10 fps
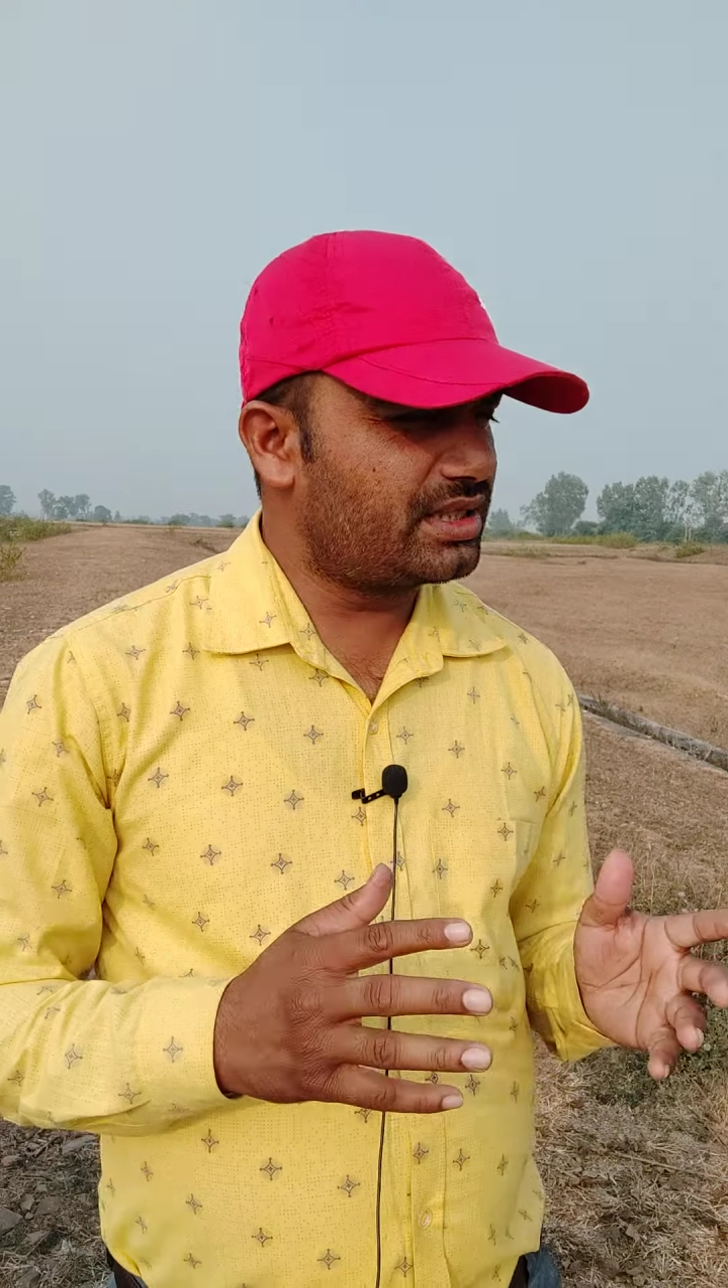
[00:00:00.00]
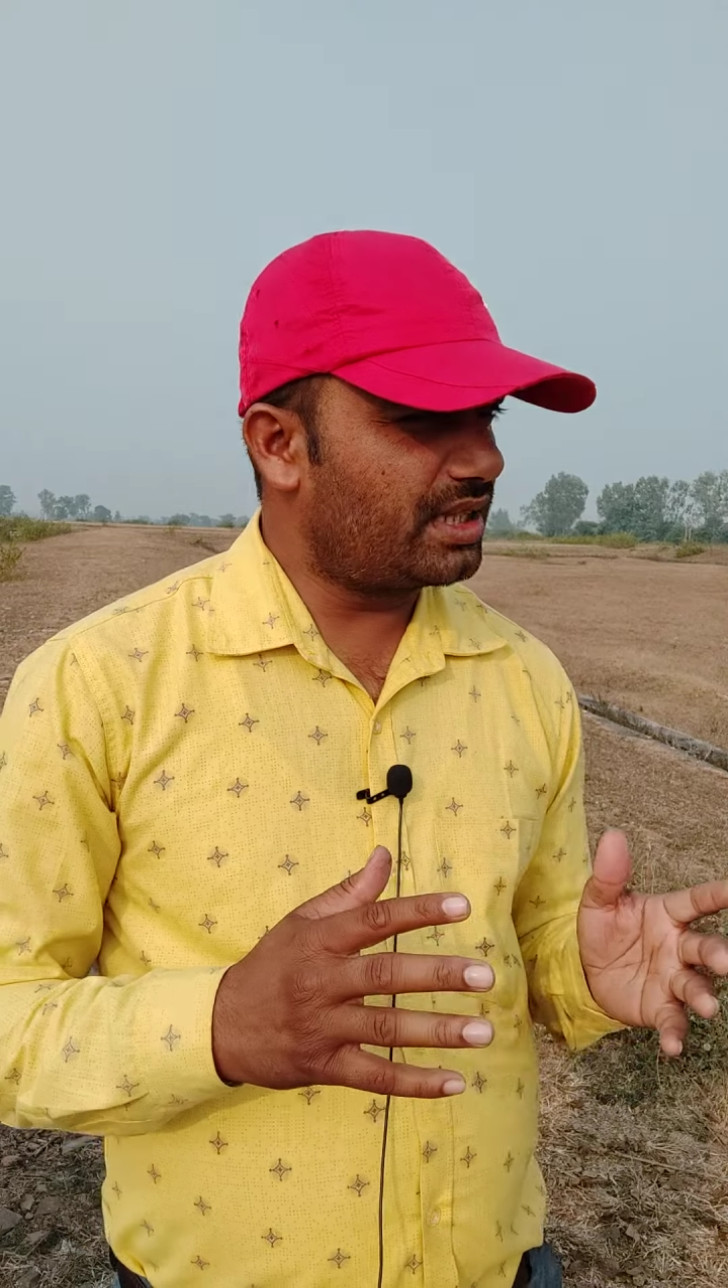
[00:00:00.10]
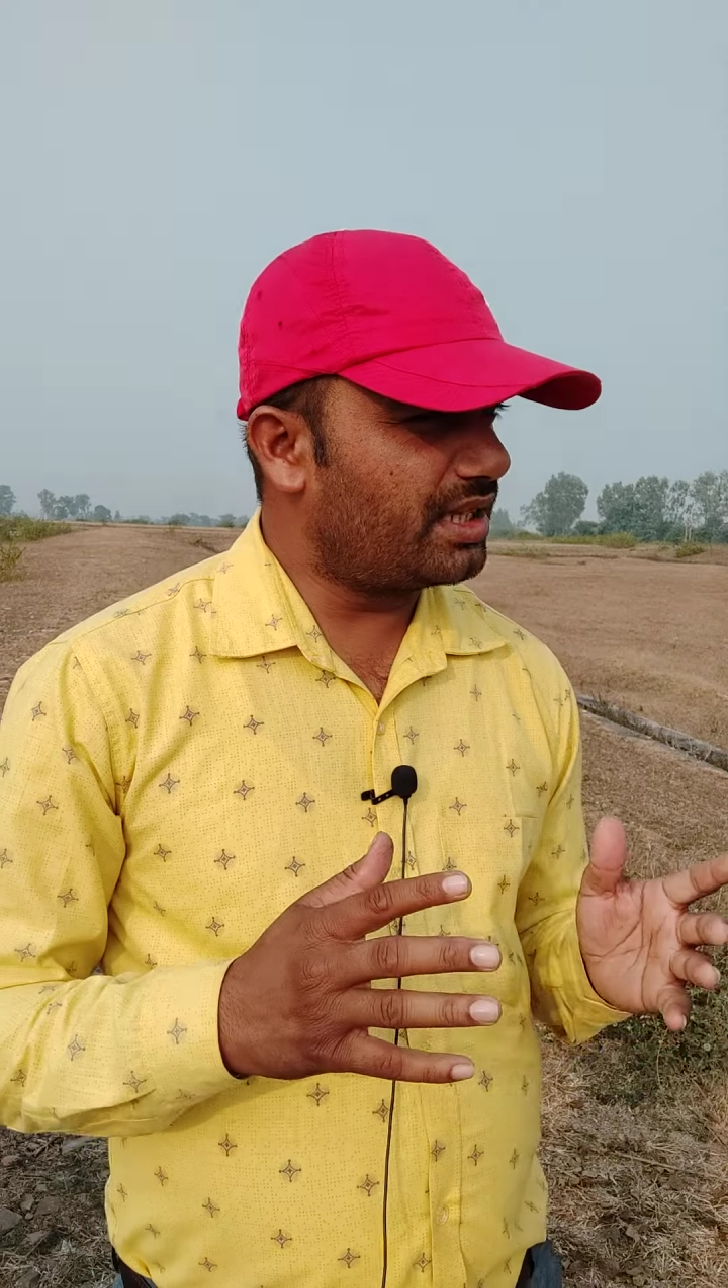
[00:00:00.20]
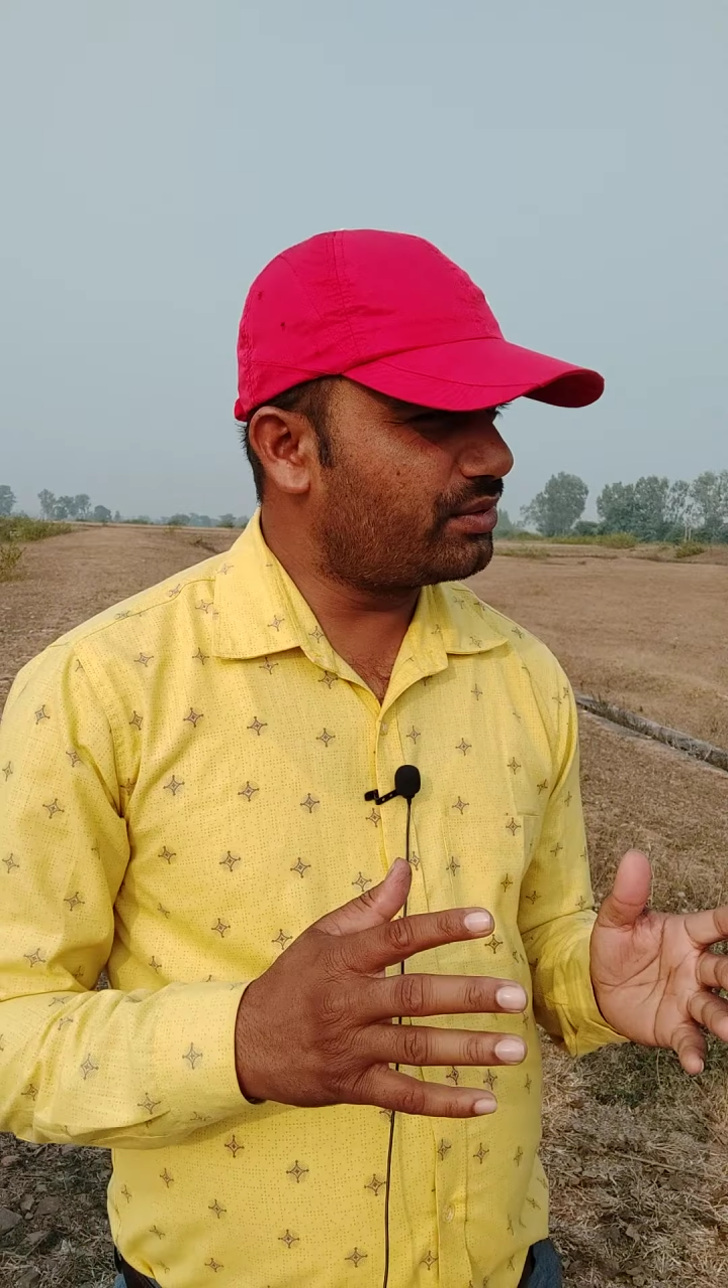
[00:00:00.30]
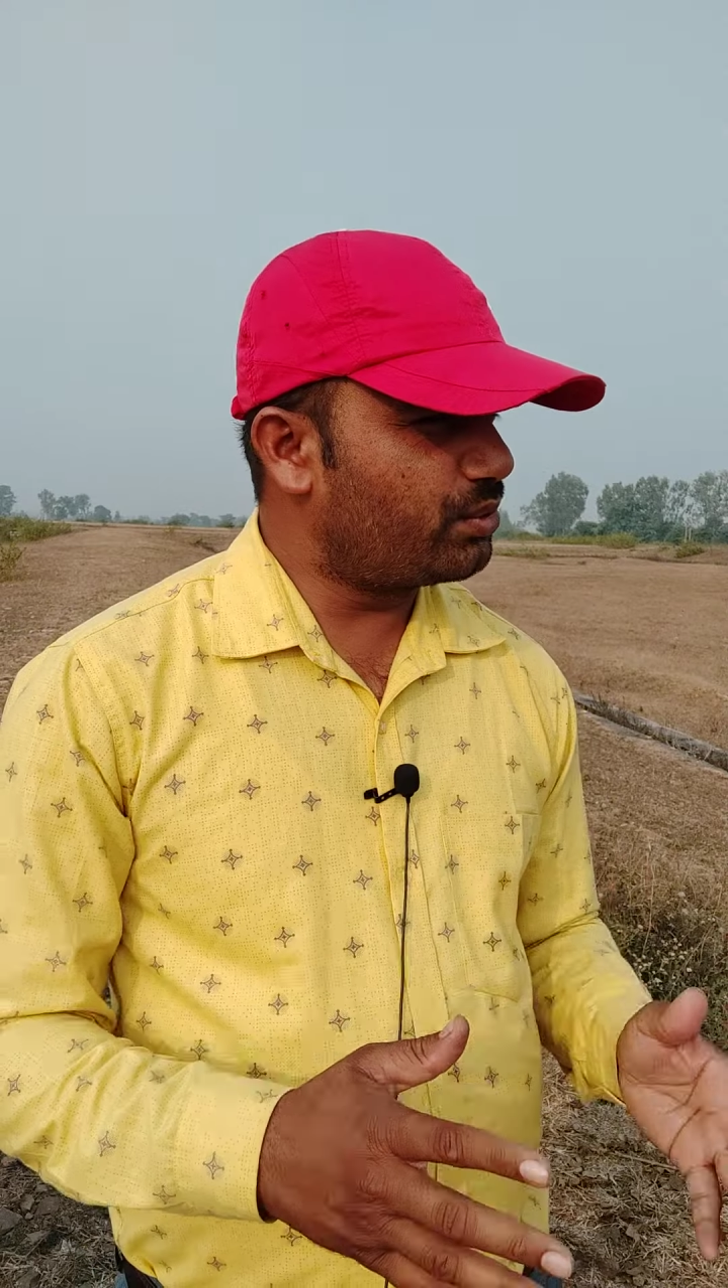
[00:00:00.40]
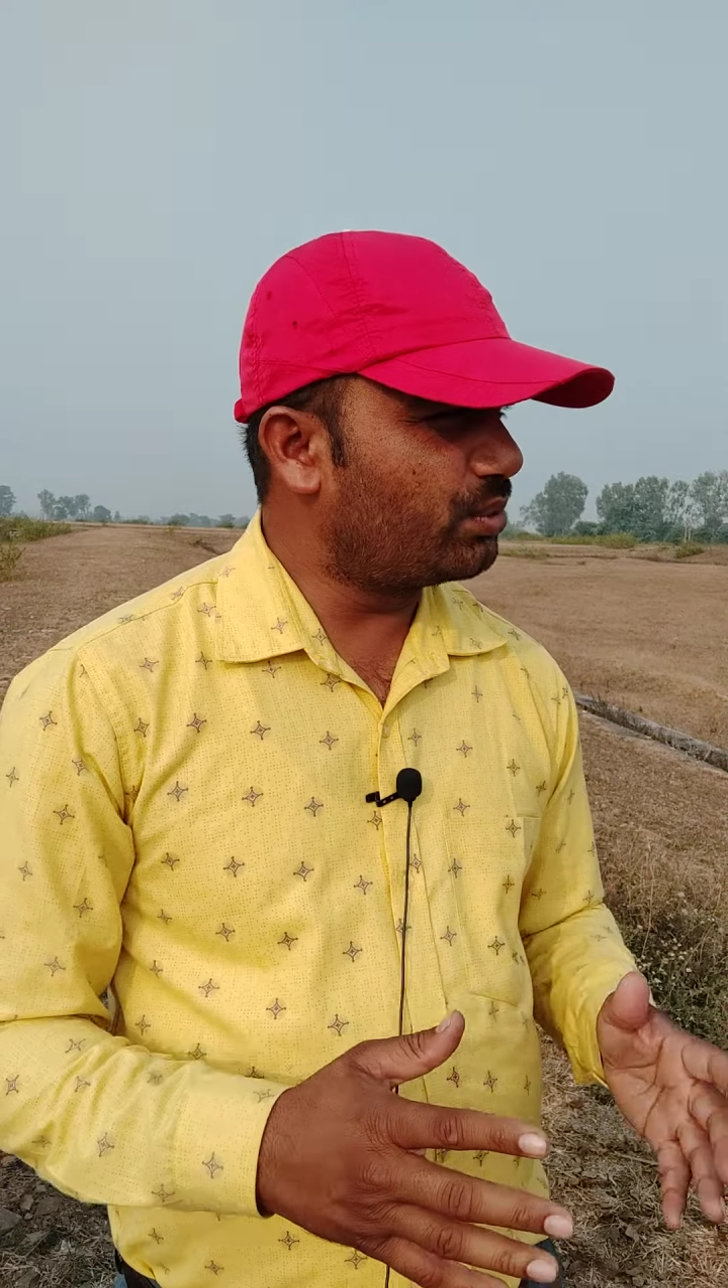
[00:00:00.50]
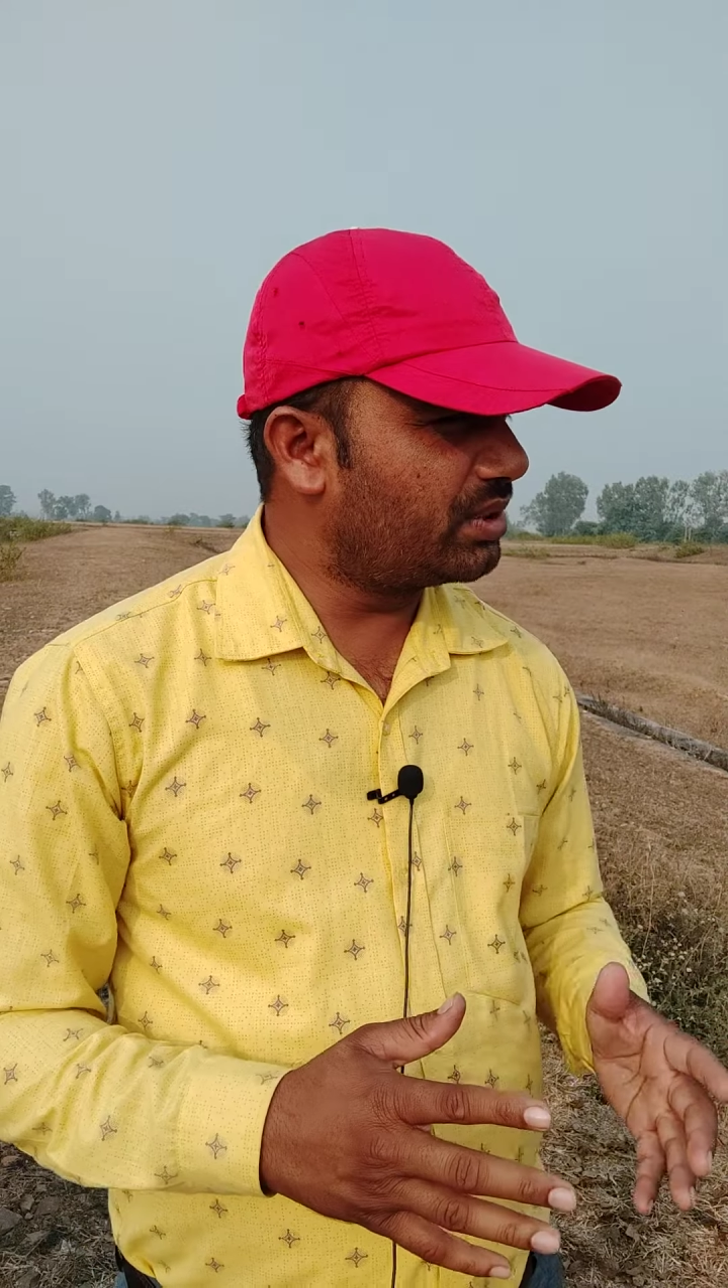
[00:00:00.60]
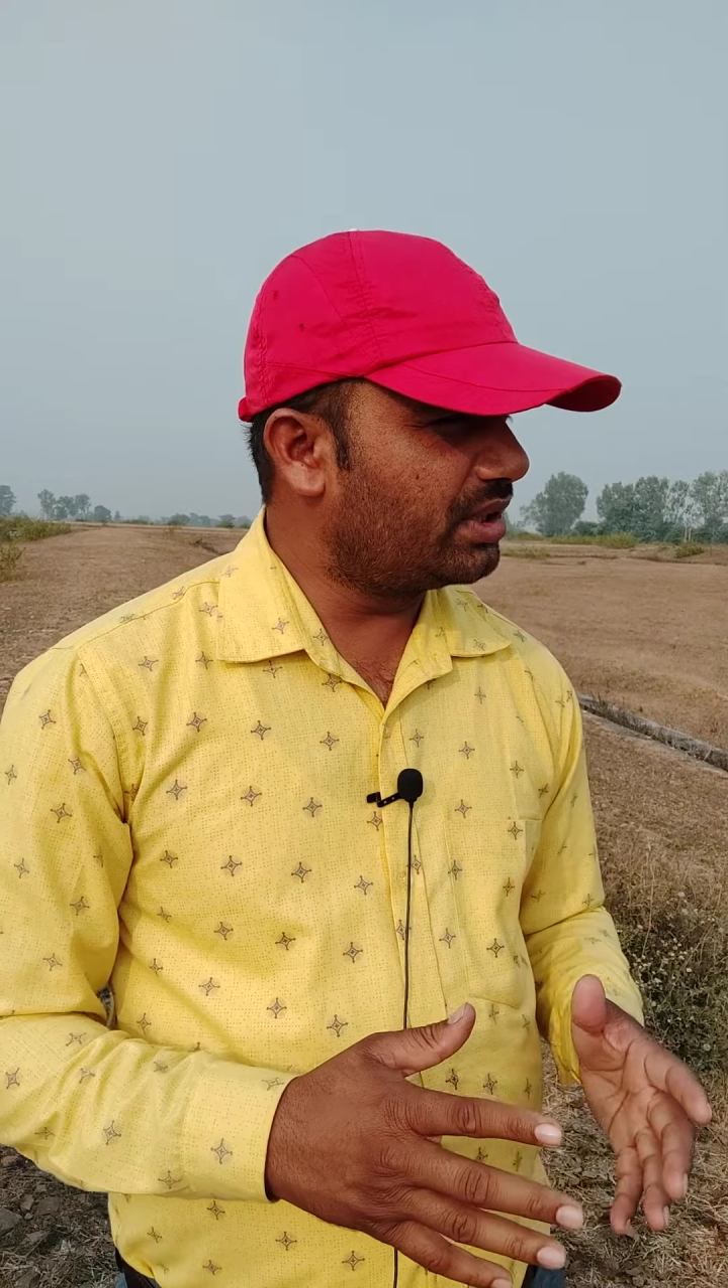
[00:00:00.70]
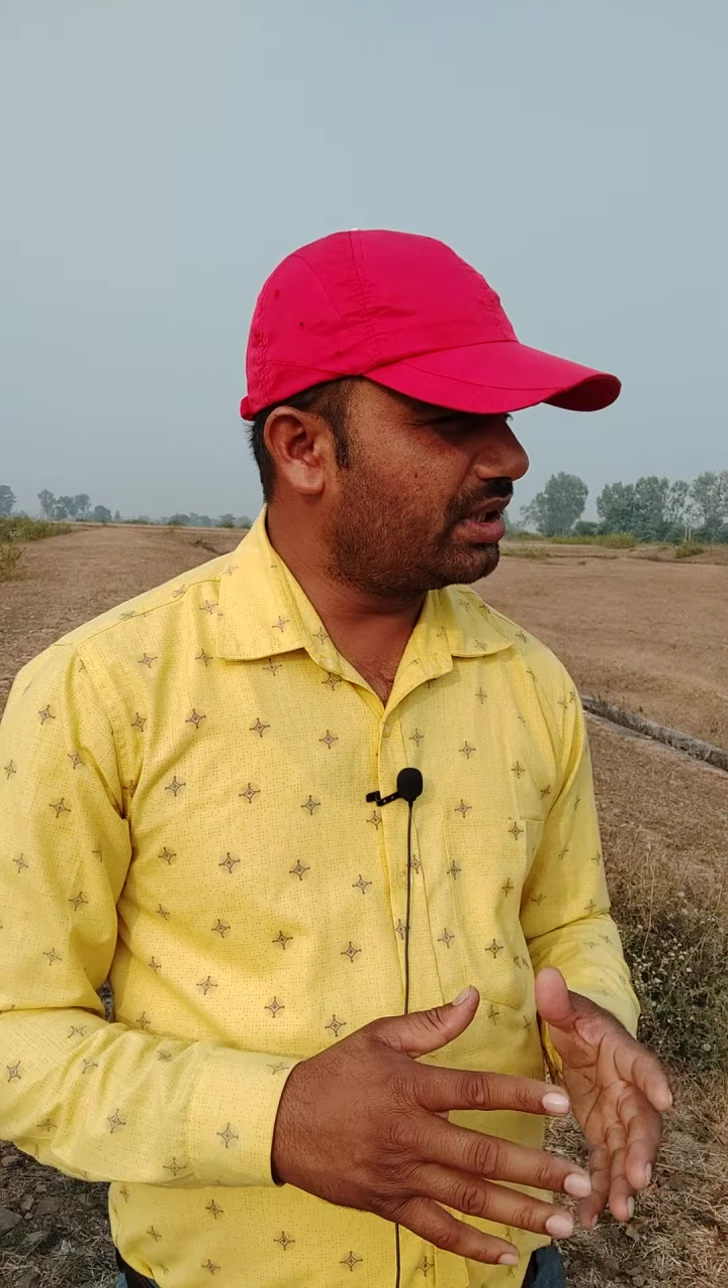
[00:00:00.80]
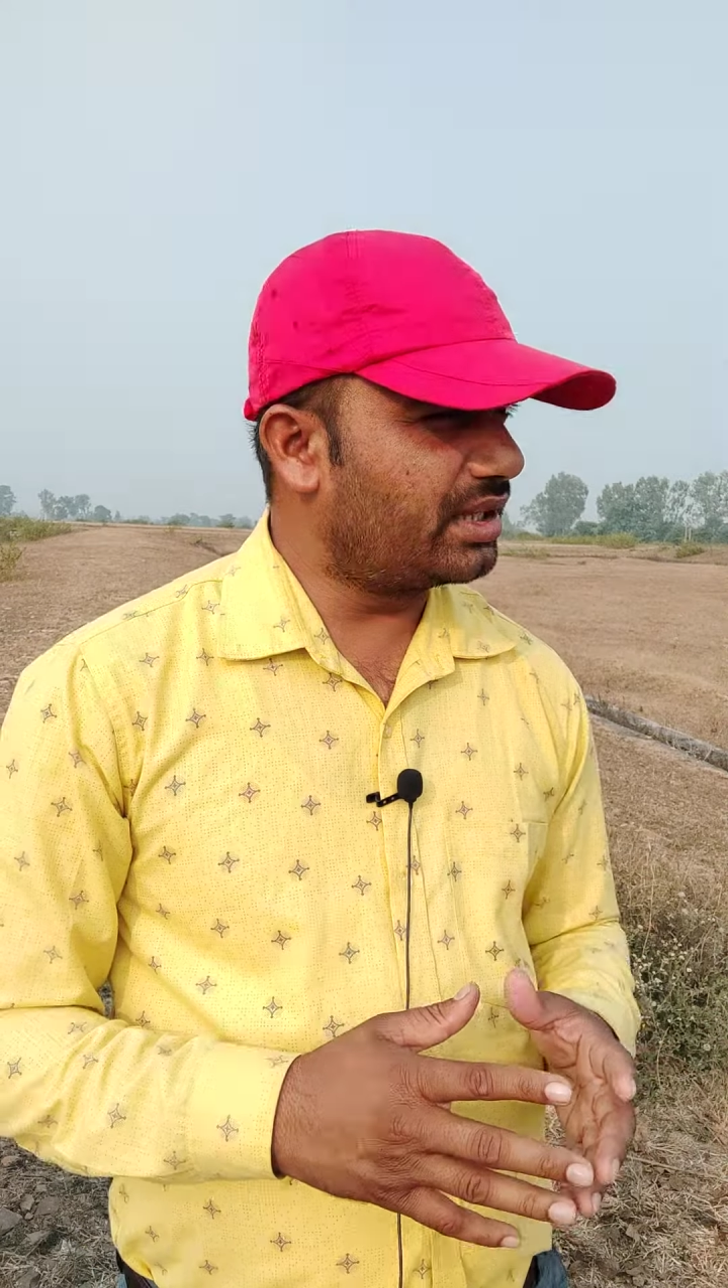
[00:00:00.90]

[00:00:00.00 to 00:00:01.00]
चना सूख